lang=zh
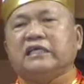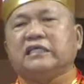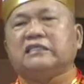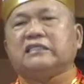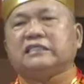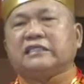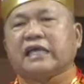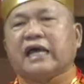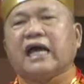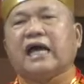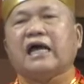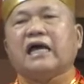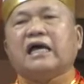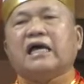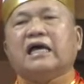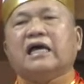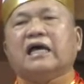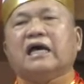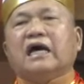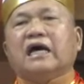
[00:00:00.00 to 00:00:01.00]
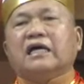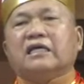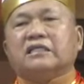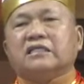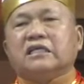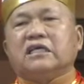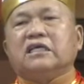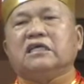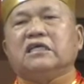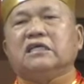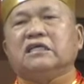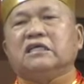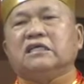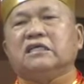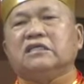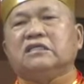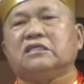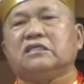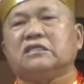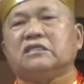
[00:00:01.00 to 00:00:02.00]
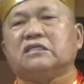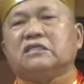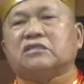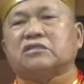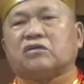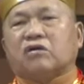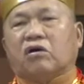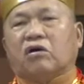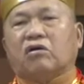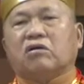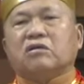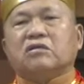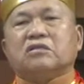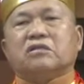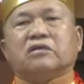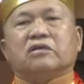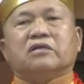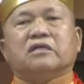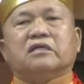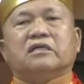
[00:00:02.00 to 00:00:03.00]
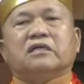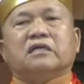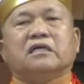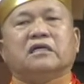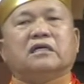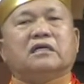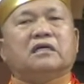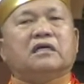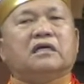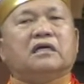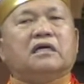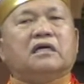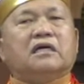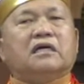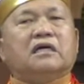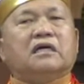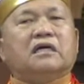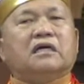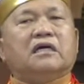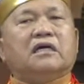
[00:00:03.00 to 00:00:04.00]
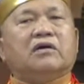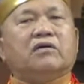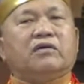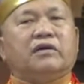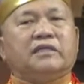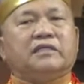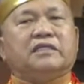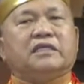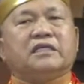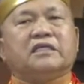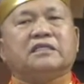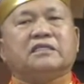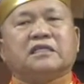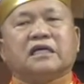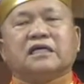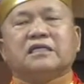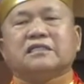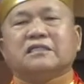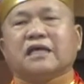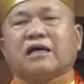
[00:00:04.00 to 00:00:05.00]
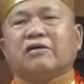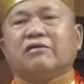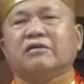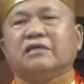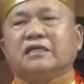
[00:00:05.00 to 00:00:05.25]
一家、第一所的唯心圣教《